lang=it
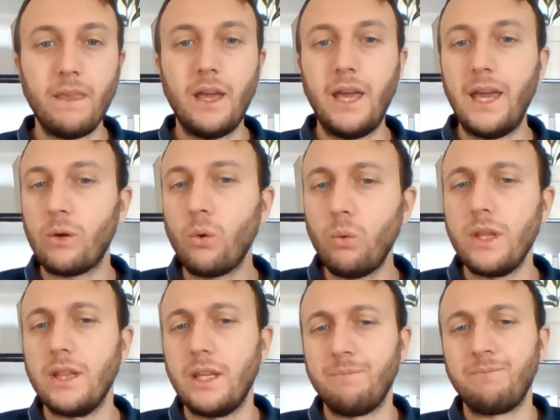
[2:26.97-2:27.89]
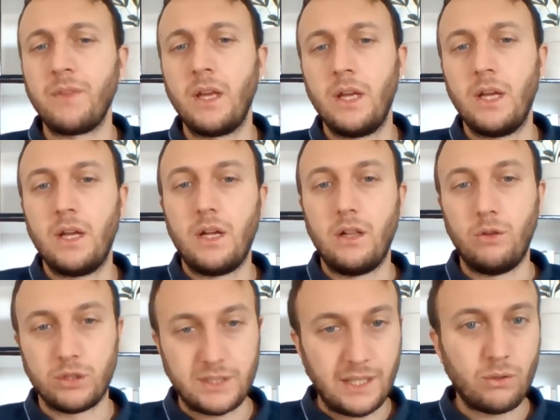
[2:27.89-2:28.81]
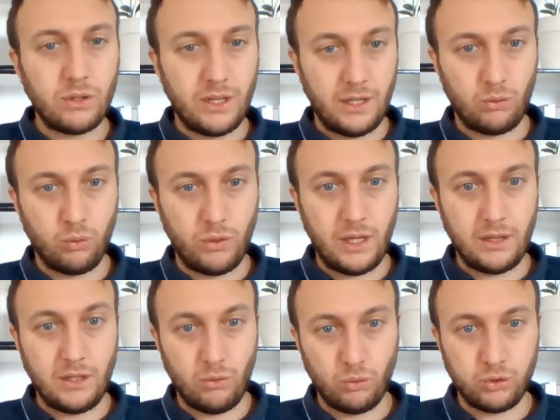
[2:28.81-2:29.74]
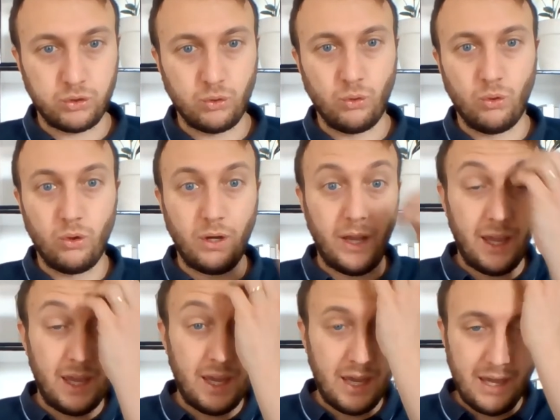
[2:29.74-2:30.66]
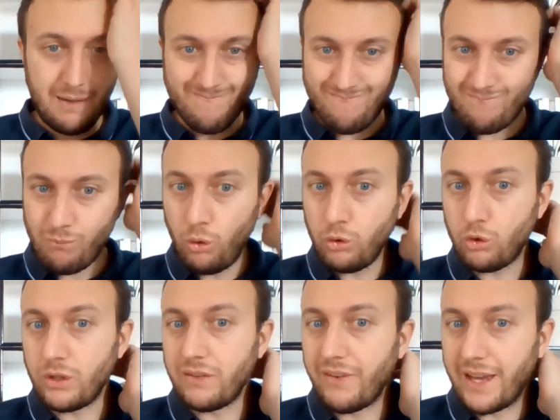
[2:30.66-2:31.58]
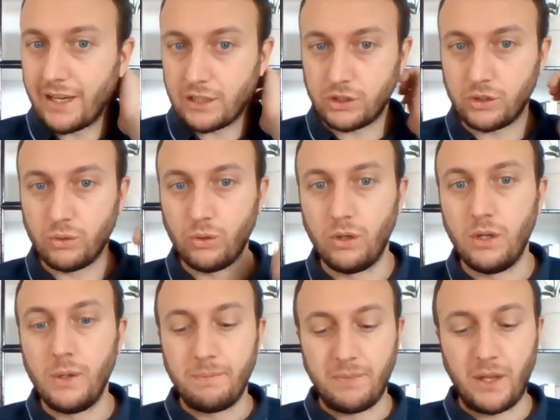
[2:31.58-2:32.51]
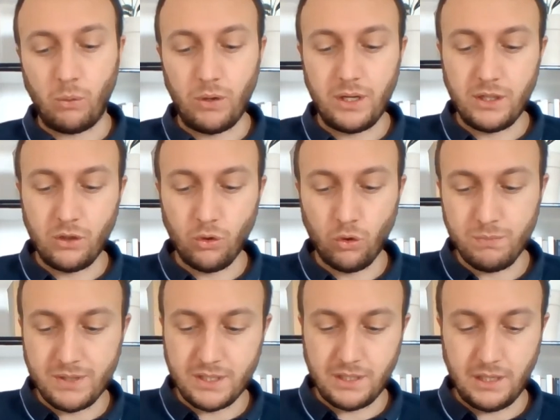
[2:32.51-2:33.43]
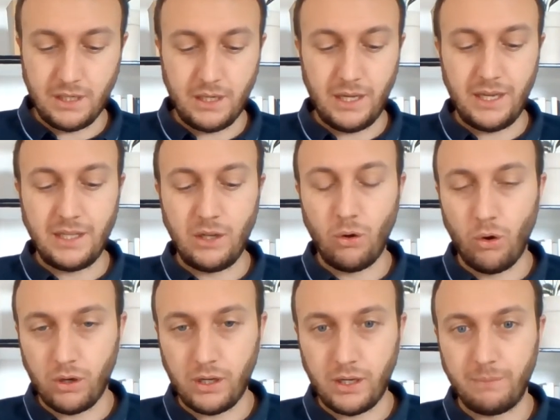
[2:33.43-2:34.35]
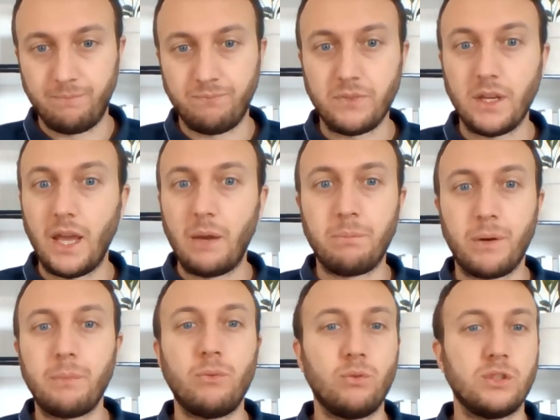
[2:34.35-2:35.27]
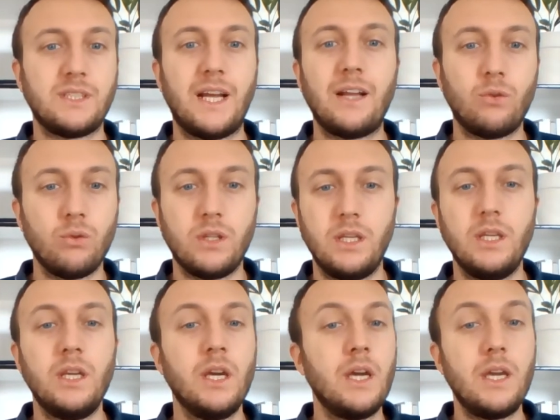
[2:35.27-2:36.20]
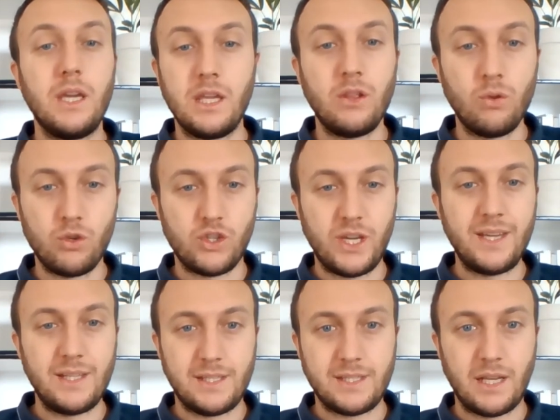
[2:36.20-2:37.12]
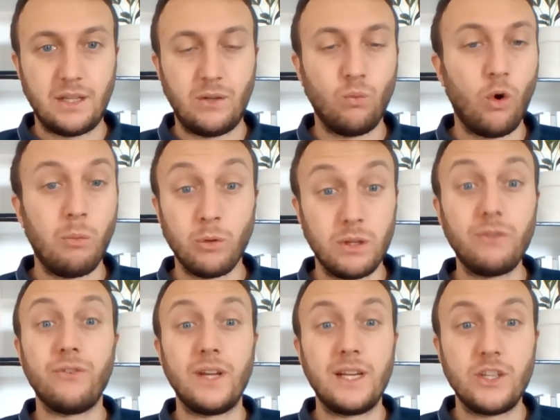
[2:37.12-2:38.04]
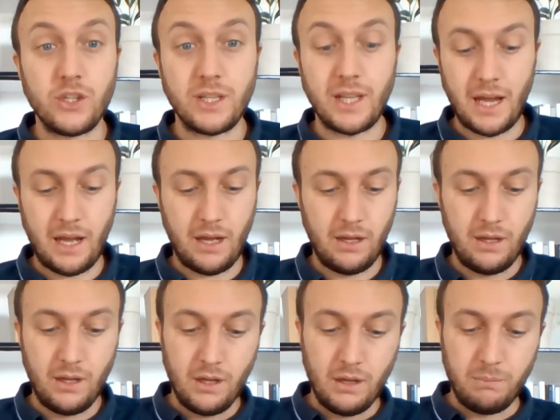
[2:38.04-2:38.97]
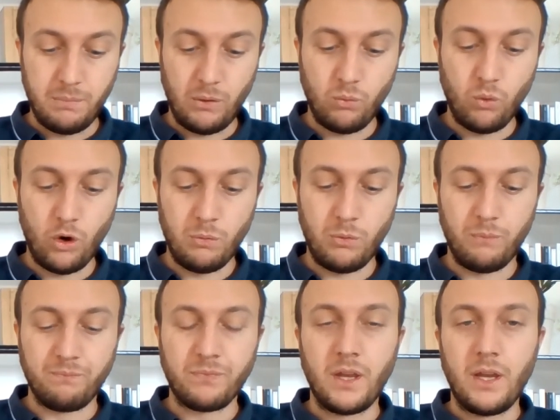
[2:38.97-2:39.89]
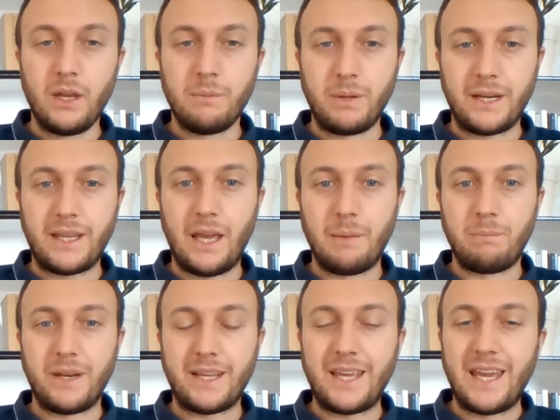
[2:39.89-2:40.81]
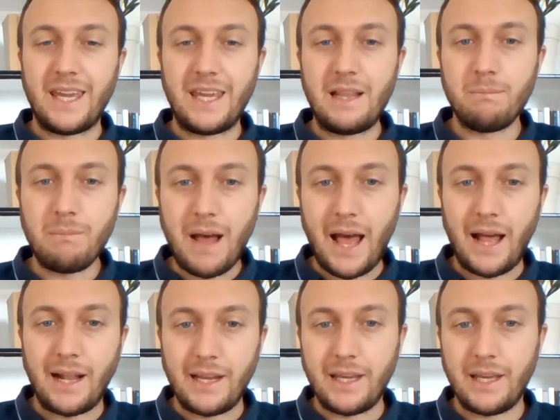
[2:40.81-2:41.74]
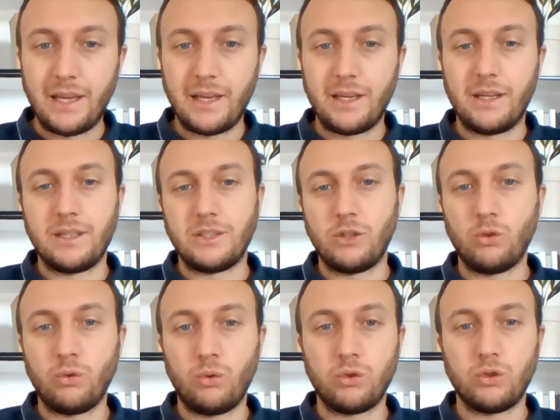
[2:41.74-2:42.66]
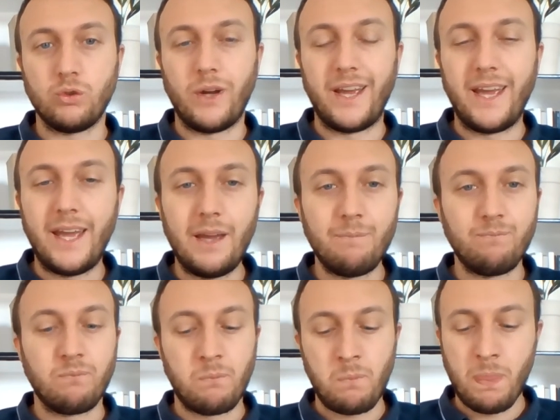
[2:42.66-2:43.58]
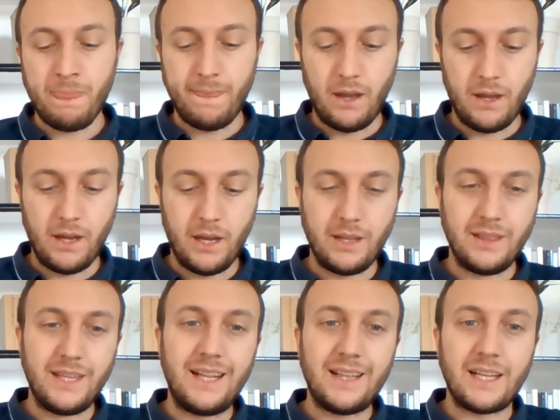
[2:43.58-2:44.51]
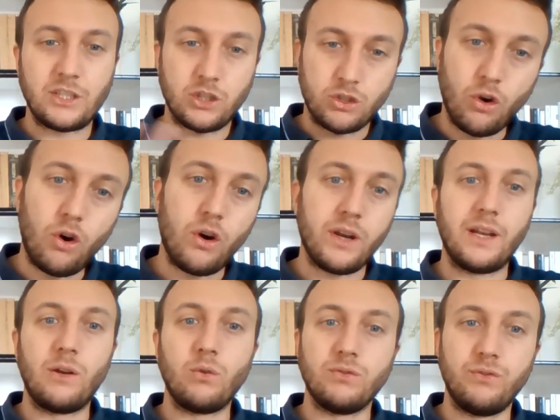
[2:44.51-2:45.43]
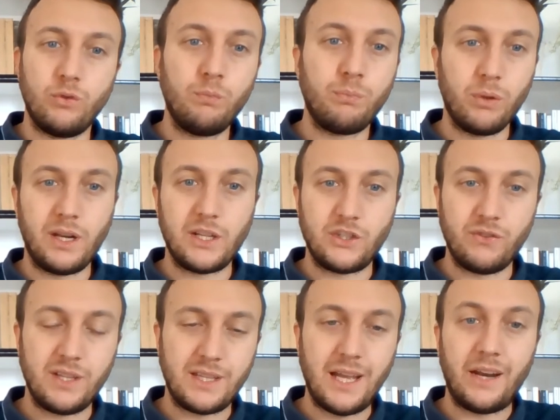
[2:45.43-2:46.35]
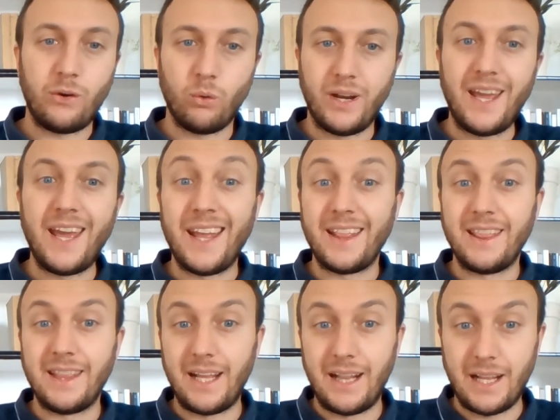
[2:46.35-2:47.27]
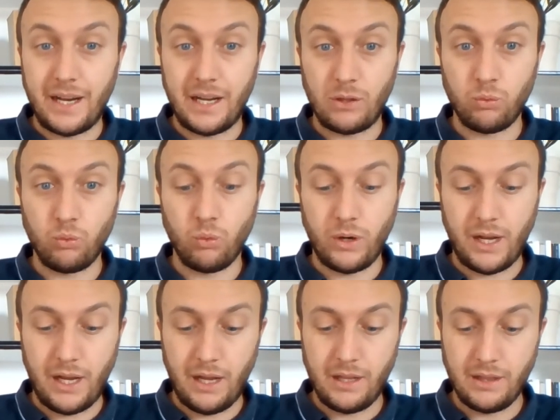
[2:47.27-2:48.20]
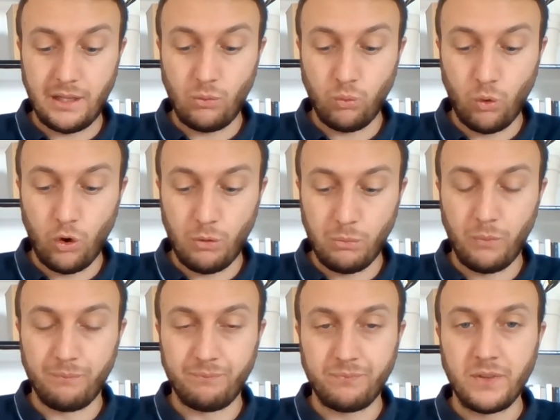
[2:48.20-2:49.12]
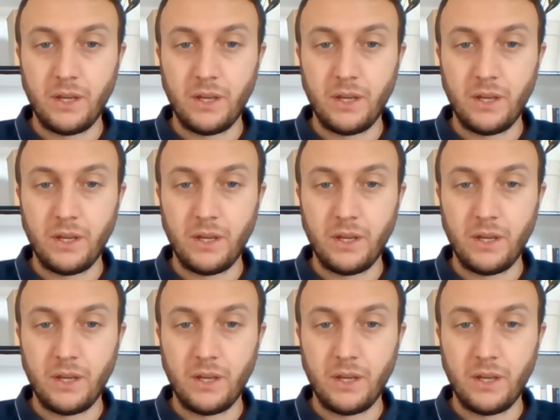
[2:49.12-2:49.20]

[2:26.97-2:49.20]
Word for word: Ecco, quindi lo stato di natura di Rousseau è molto diverso da quelli di Hobbes eh, e di Locke. È proprio uno stato di innocenza dell'uomo, di felicità per l'uomo. Perché? Perché il male, secondo Rousseau, è eh, nella storia, nello sviluppo della civiltà, non è nella natura dell'uomo.